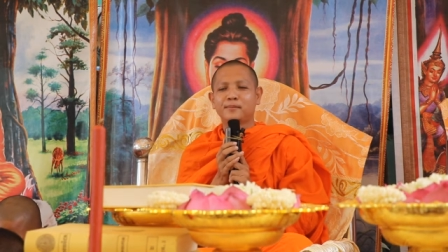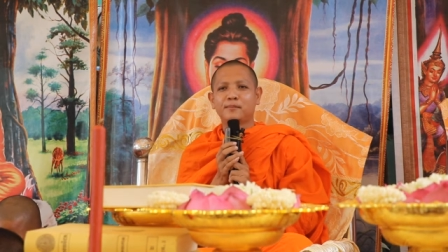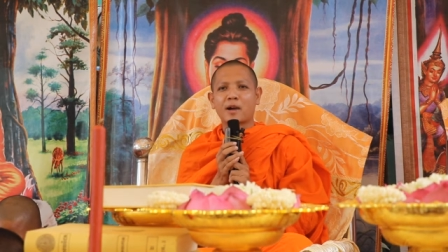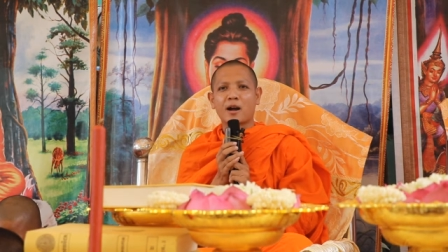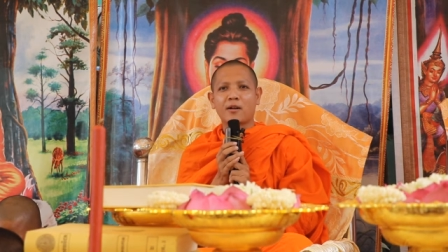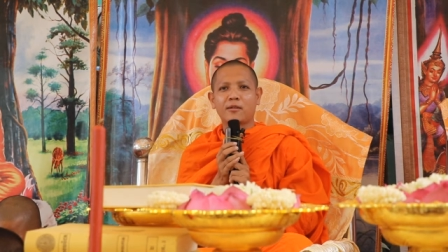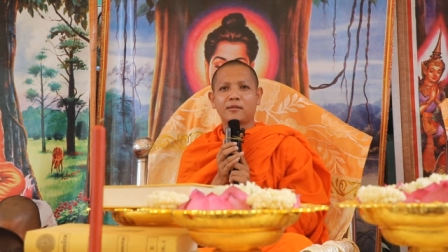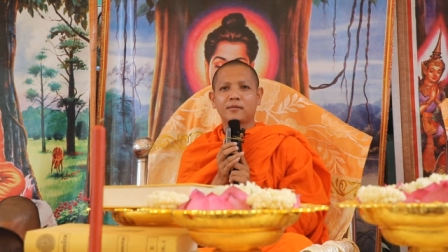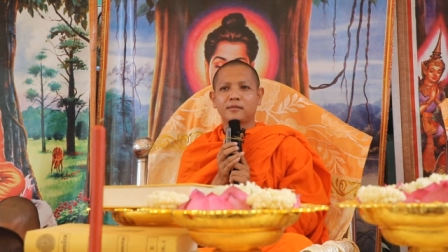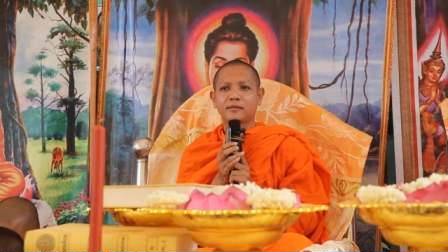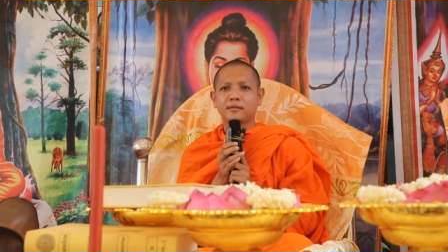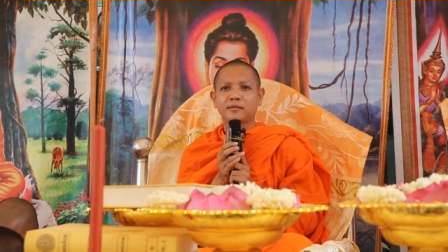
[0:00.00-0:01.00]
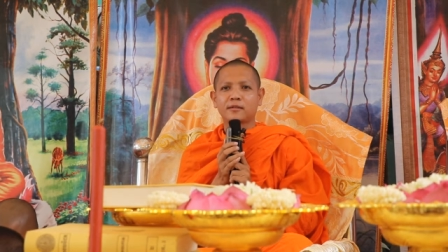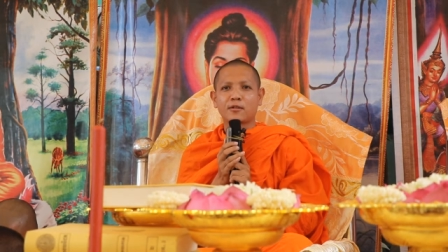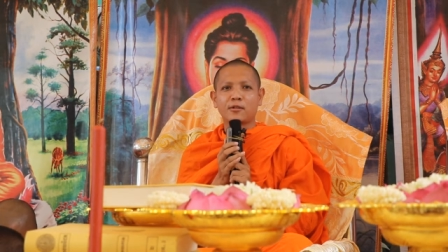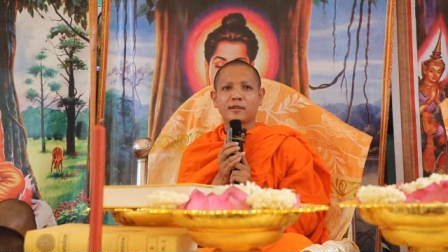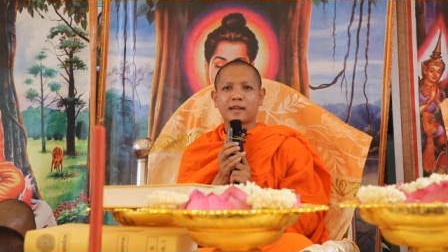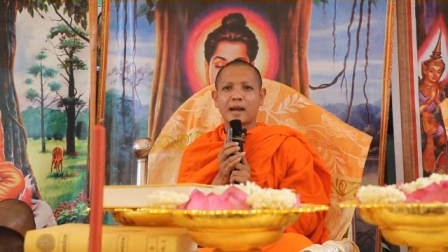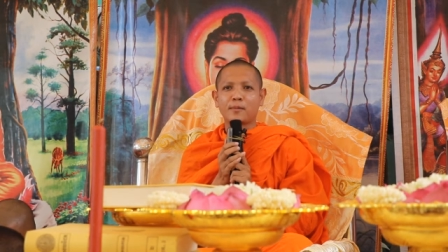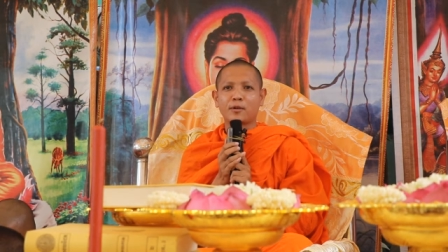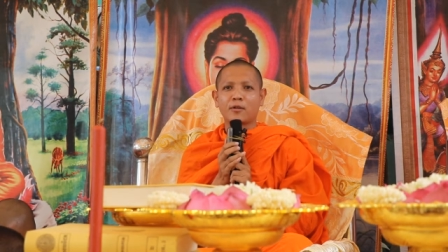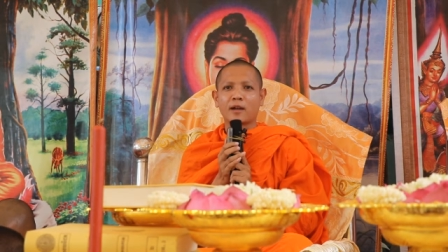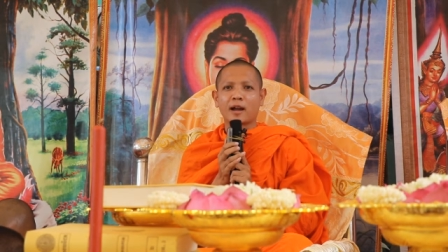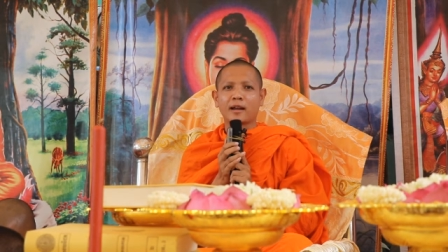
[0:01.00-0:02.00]
màu ngồi chạm
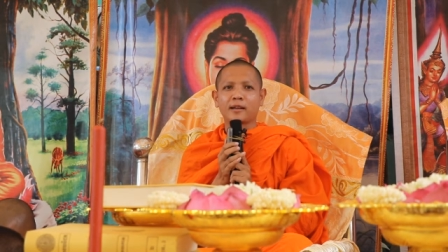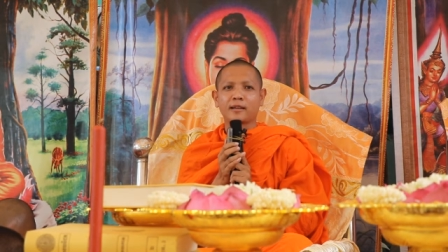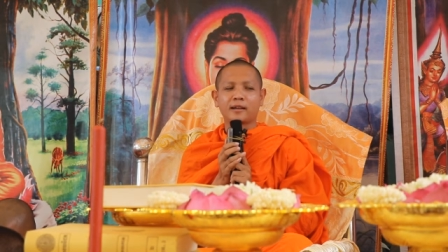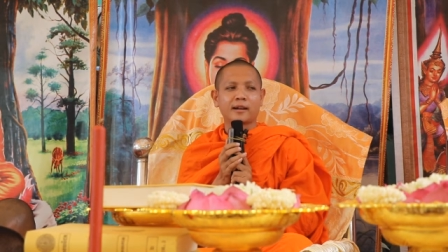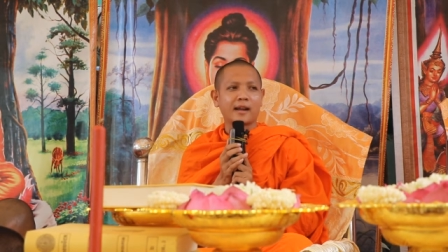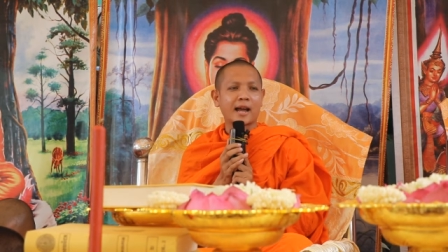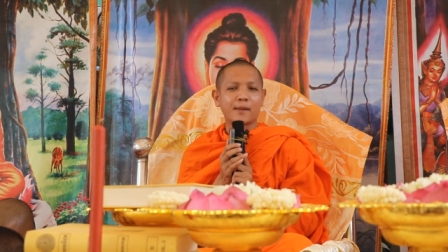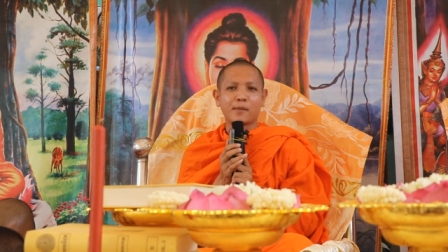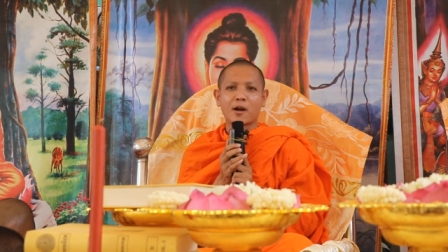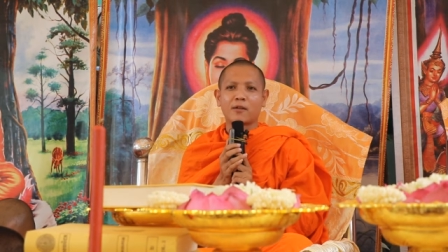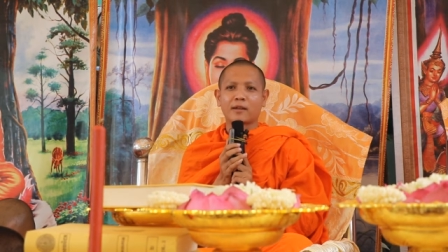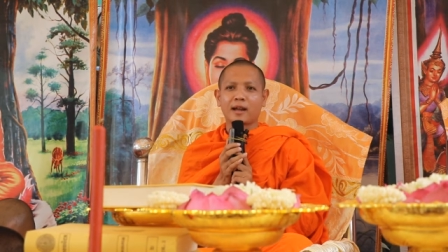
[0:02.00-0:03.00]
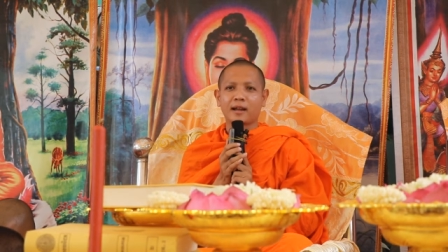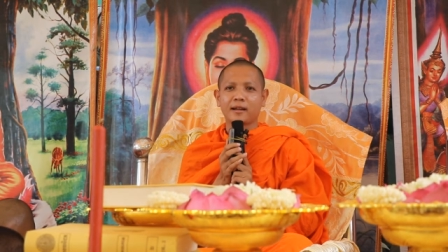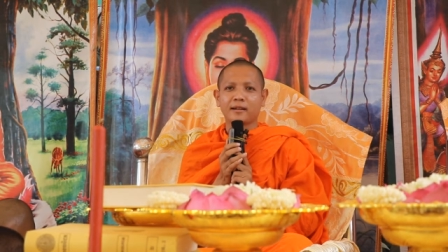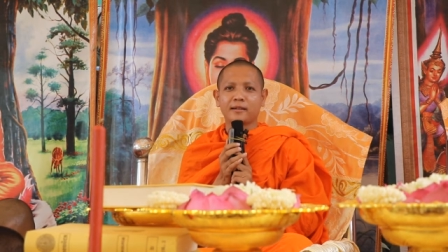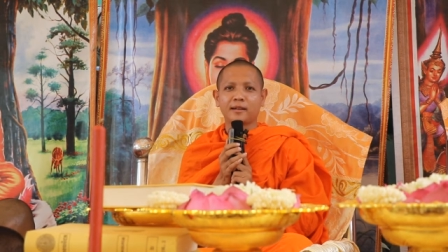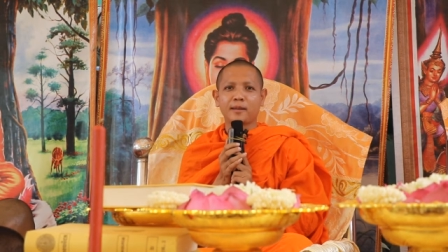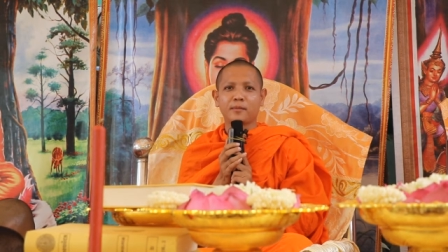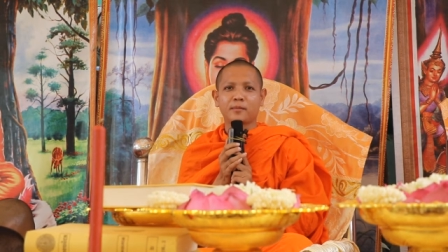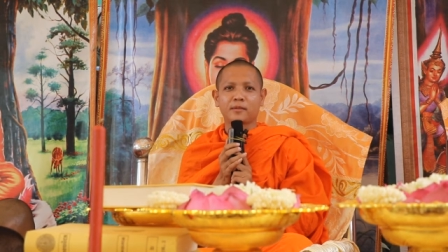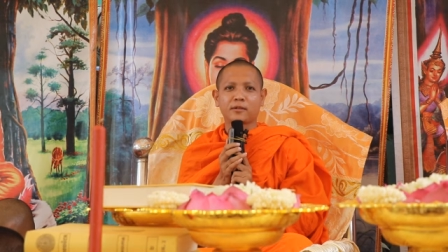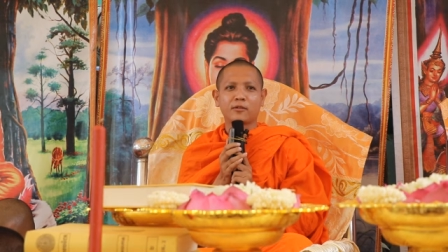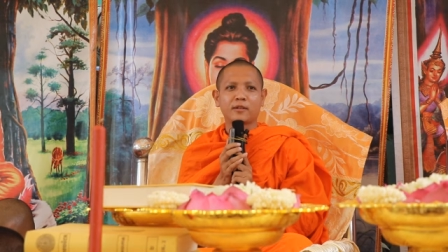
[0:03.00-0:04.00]
lục hay chỉ cần lắc mong đây rip
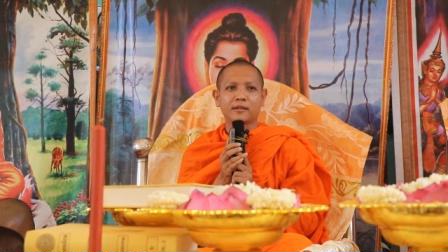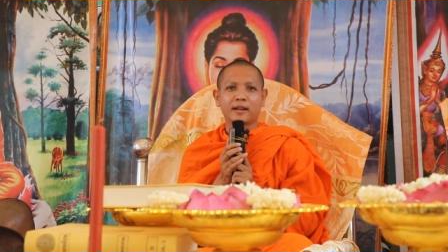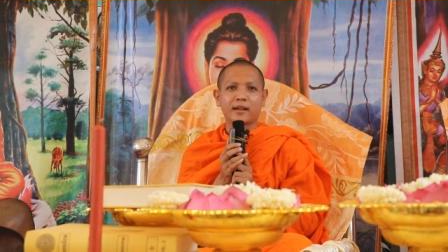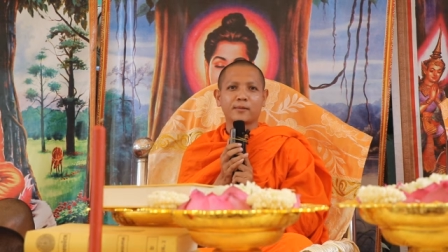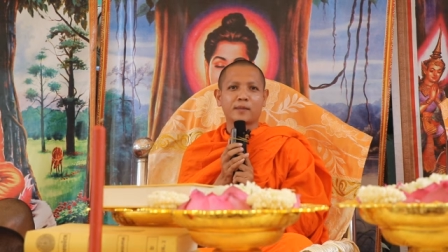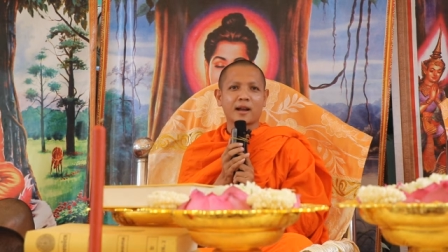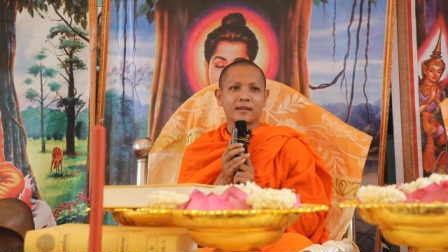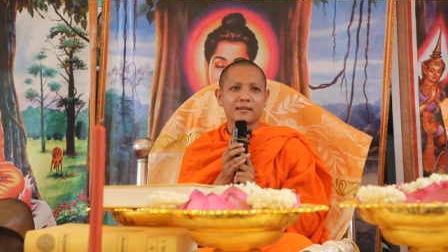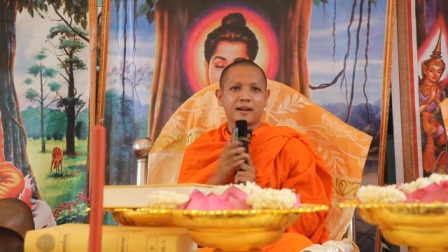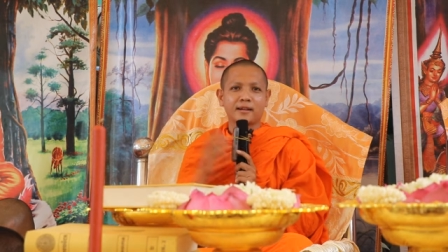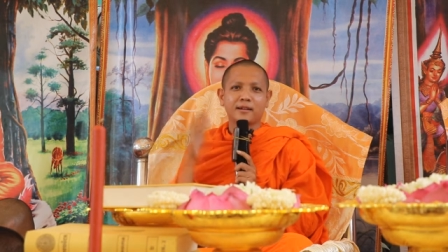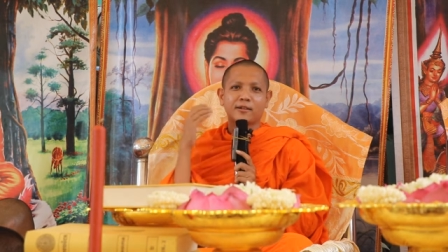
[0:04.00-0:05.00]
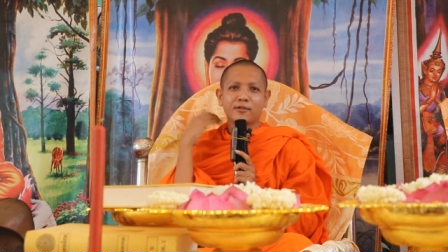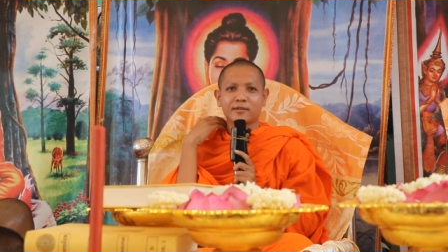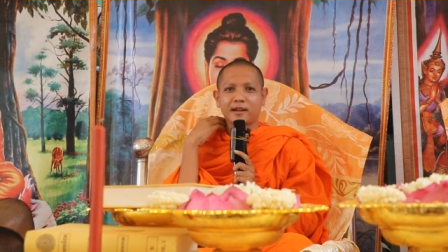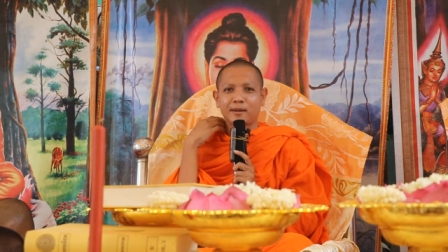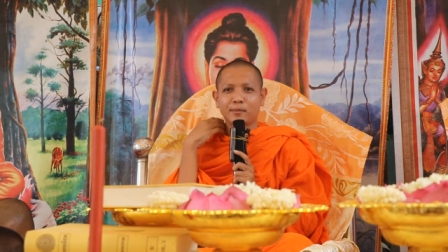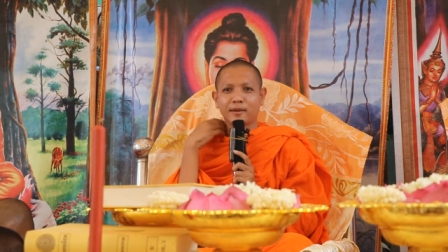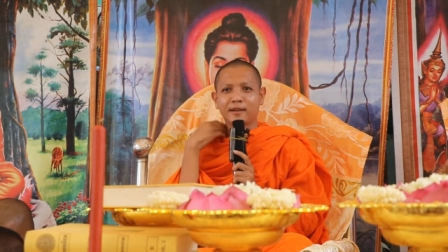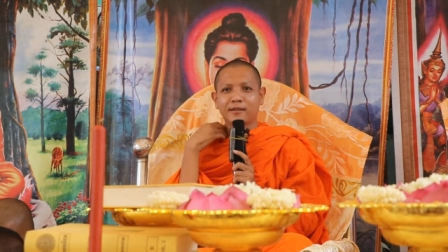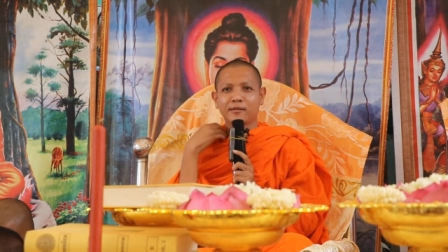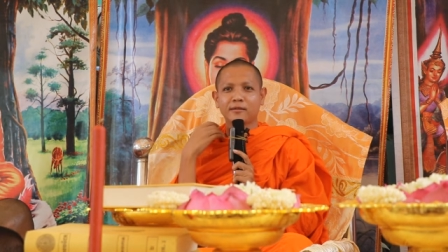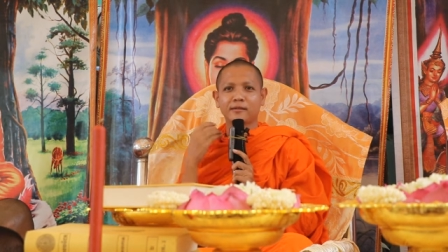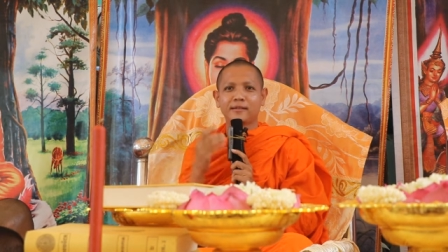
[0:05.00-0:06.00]
chua te sầm nặng sang ngồi sang về nó